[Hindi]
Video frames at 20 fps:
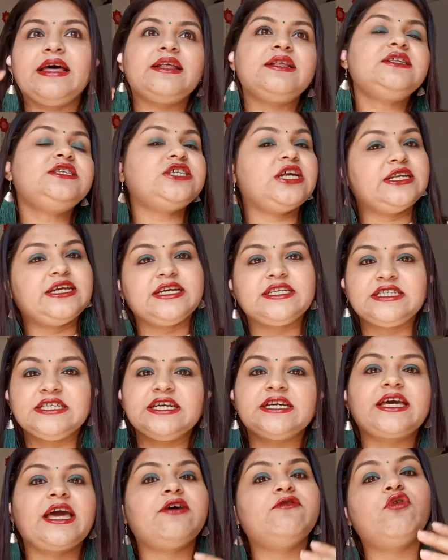देन चलिए
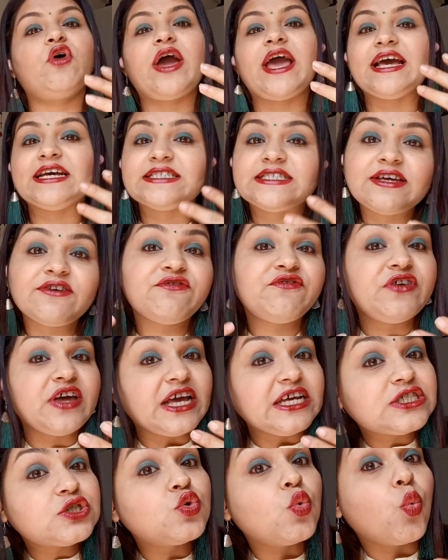ठीक है वो एज ए
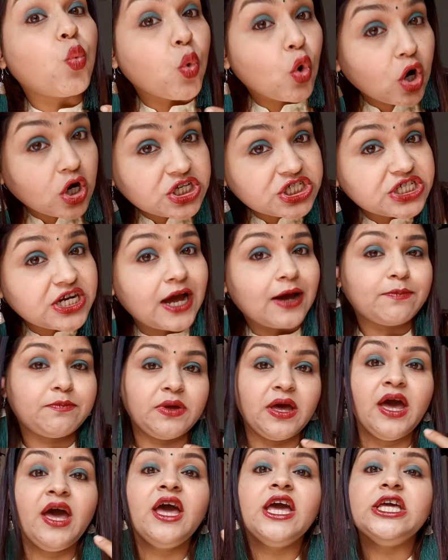फेस वॉश
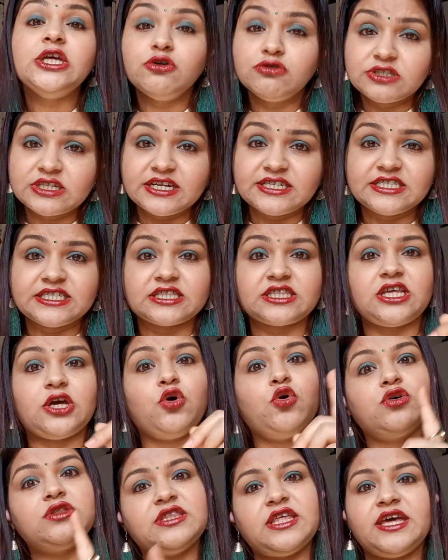आप यूज कर
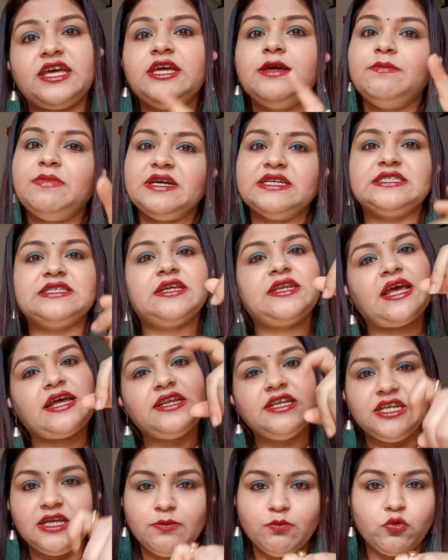सकते हो दही बेसन
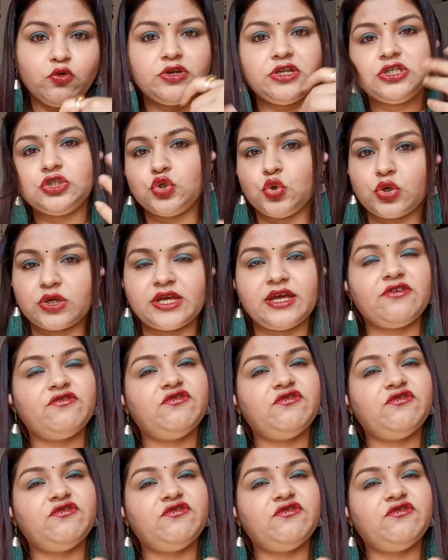एंड नींबू निचोड़